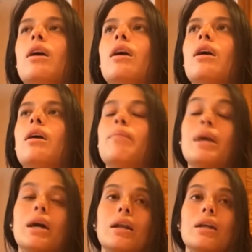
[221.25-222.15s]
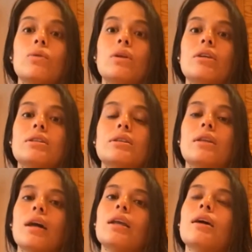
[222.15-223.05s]
eh, mi carrera
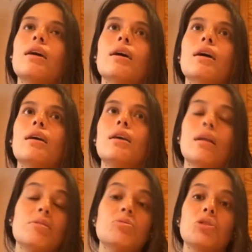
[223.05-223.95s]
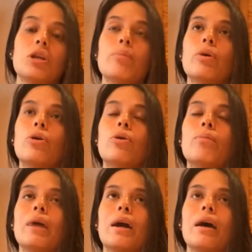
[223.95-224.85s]
universitaria y al mismo tiempo con
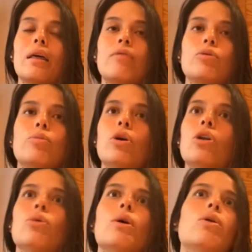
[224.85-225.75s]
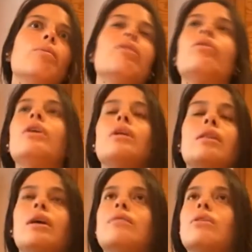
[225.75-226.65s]
becada de fútbol. Luego me fui
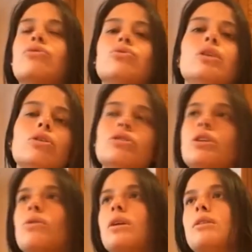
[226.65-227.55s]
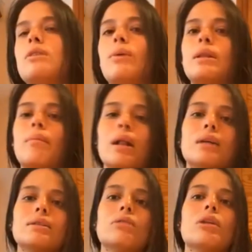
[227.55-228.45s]
de Estados Unidos, ya no regresé a Guatemala,
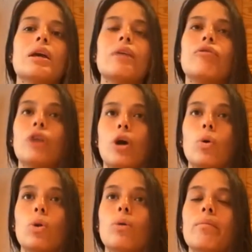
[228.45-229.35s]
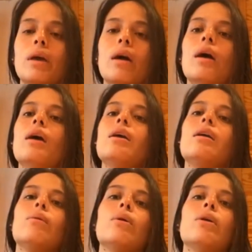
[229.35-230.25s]
sino que fui a Colombia
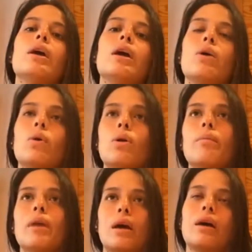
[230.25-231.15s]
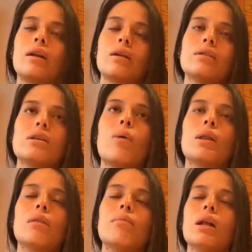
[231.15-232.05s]
y luego de Colombia ya regresé a
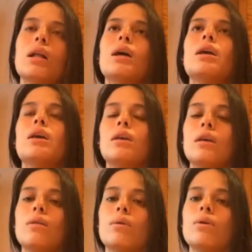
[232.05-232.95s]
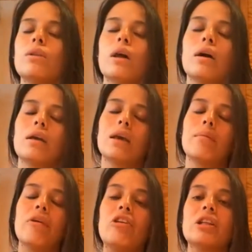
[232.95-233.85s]
Guatemala y, y luego nada, ya
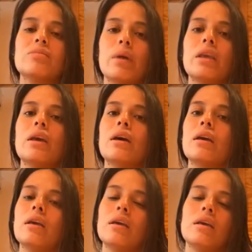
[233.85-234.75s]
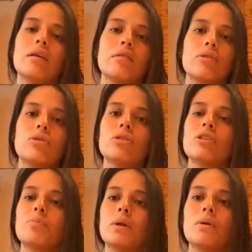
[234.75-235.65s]
me vine a España y, y, esas
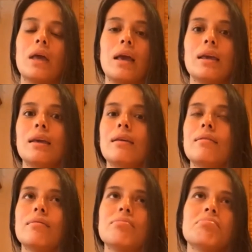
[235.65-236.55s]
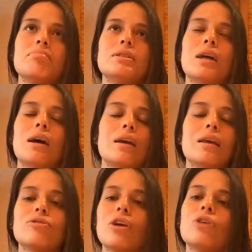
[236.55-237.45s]
cosas, pero de ahí ya,
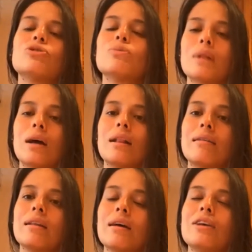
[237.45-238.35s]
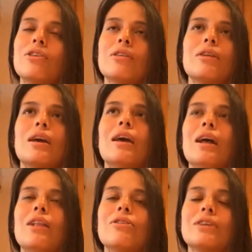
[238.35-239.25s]
ya estoy acostumbrada, la verdad. Yo creo que
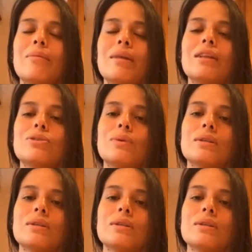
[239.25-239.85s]
los que más les